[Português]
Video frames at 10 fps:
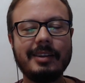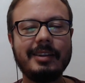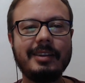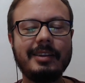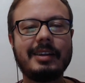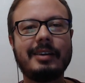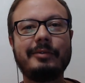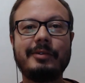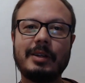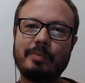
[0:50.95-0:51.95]
e a,
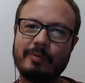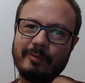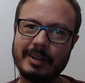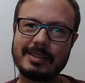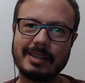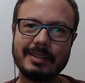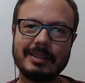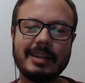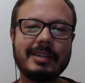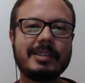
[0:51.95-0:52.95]

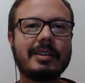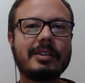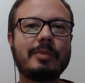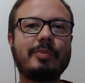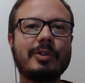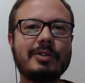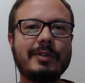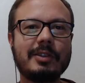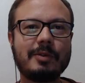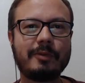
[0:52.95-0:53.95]
a que ela já pode vir
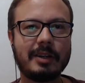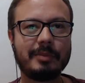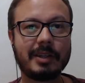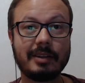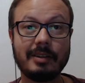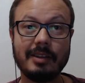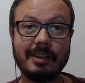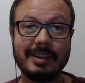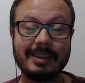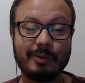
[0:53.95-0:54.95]
de fábrica.
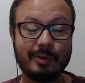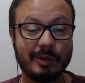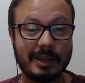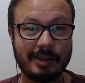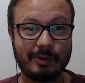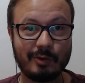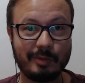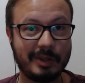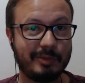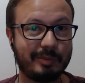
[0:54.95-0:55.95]
A Kombi,
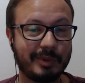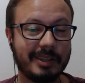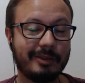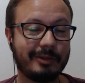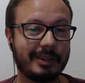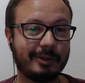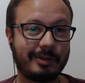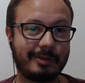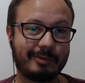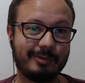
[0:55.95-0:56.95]
na minha opinião, é
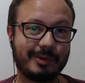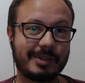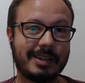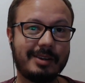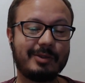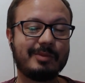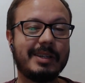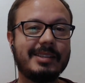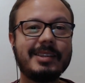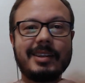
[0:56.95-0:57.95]
um dos carros
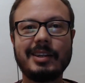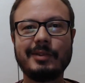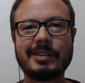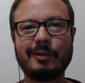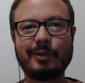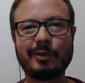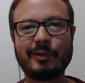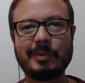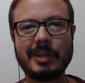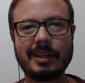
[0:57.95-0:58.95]
mais incríveis que já foram
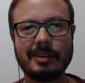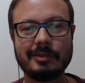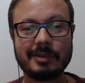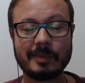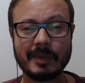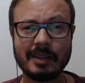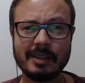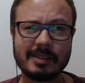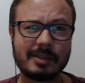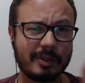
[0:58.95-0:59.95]
fabricados.
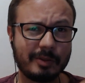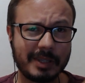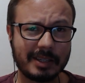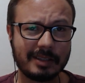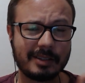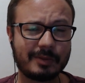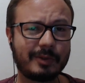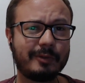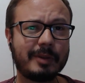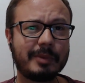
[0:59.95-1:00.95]
Se eu não me engano, eles
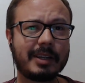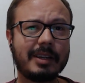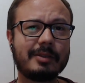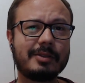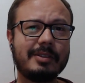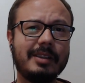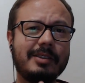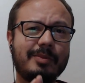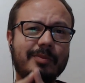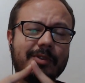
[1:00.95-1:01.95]
foram fabricados
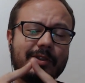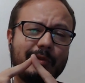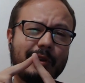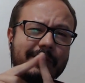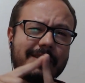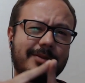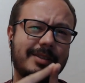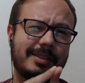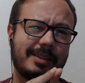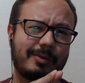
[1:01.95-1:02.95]
desde de
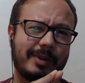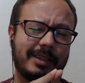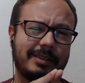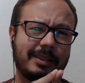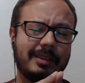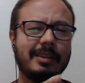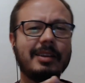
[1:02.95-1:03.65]
1950